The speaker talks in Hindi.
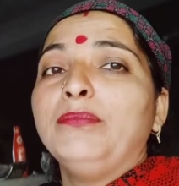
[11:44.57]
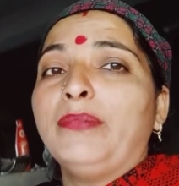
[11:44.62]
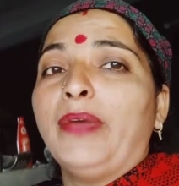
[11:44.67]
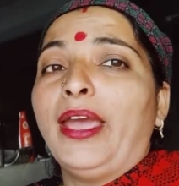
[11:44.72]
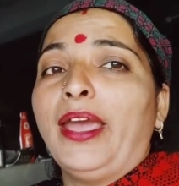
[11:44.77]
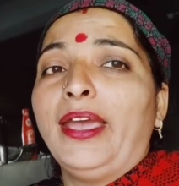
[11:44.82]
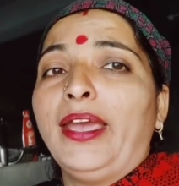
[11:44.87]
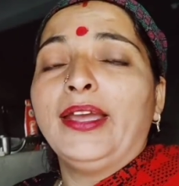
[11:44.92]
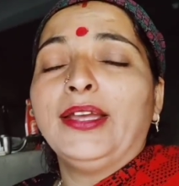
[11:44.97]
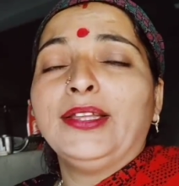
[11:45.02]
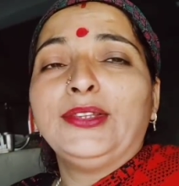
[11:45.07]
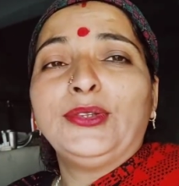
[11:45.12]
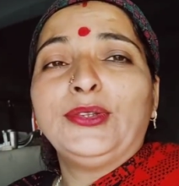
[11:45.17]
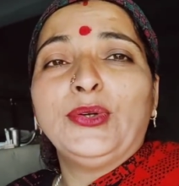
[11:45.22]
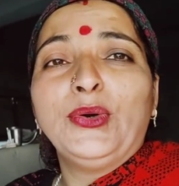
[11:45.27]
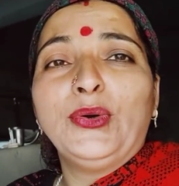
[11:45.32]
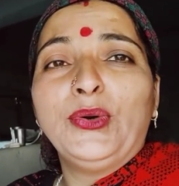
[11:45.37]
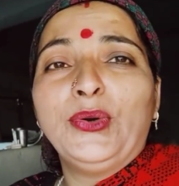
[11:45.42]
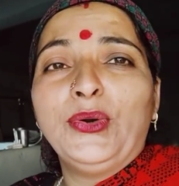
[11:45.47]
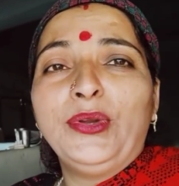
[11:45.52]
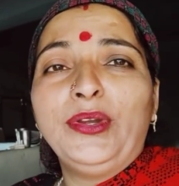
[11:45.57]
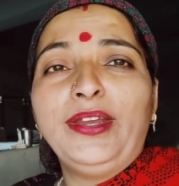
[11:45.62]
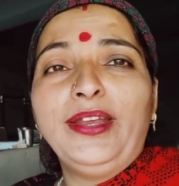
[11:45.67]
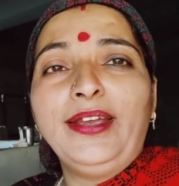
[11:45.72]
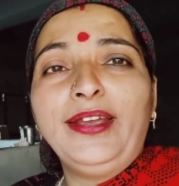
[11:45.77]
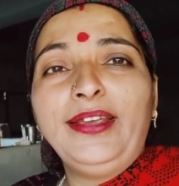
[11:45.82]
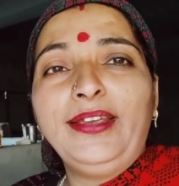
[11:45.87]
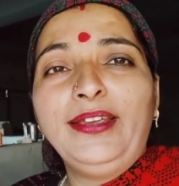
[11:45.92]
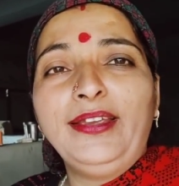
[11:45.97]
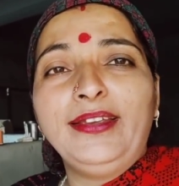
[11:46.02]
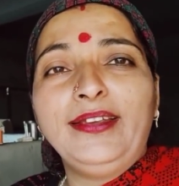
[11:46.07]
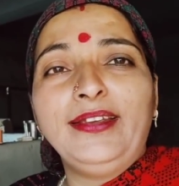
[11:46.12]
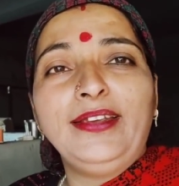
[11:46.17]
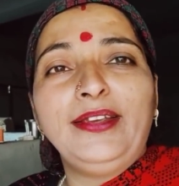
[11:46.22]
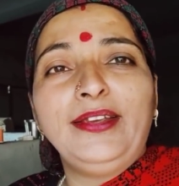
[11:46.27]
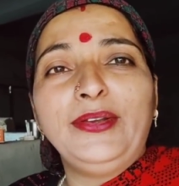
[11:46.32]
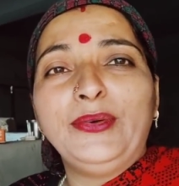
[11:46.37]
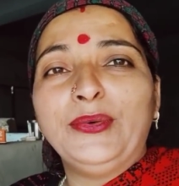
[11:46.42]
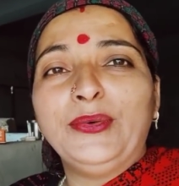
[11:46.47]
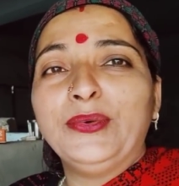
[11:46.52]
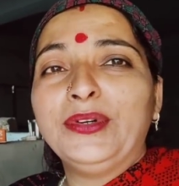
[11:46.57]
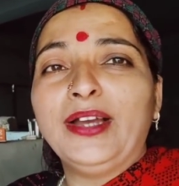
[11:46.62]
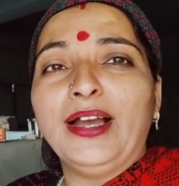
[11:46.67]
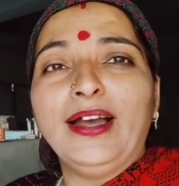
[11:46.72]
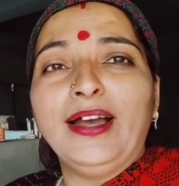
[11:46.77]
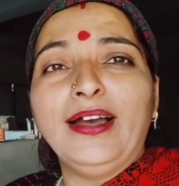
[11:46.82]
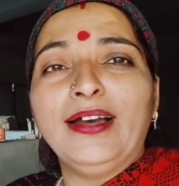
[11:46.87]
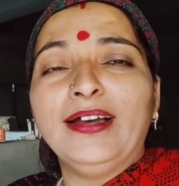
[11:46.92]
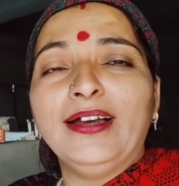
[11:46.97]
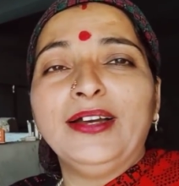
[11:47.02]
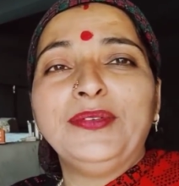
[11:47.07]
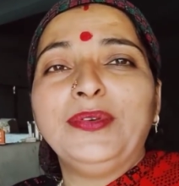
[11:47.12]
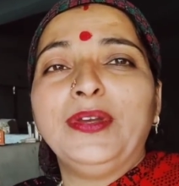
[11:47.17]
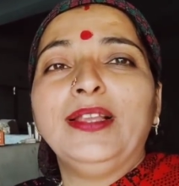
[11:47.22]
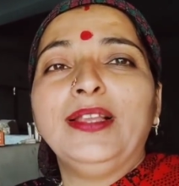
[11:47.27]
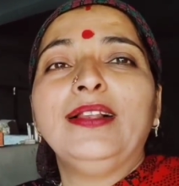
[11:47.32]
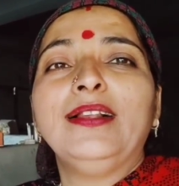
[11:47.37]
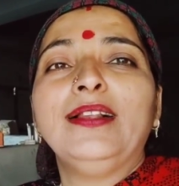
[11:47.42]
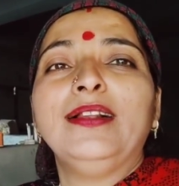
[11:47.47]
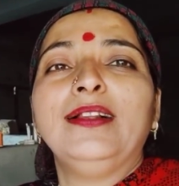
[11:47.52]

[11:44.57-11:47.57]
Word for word: मैं तो नहीं हूँ काबिल